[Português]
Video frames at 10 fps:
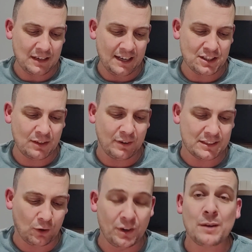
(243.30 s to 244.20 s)
no site aqui, vou
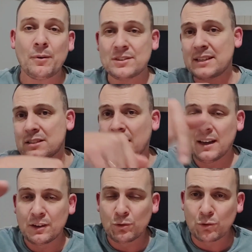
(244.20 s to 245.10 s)
deixar o link para vocês
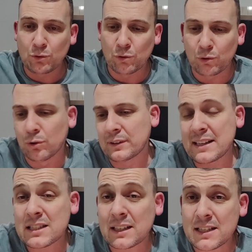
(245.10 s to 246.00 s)
no,
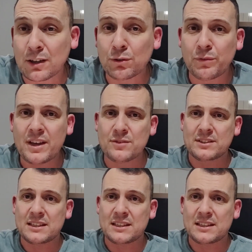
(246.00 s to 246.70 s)
na descrição do vídeo.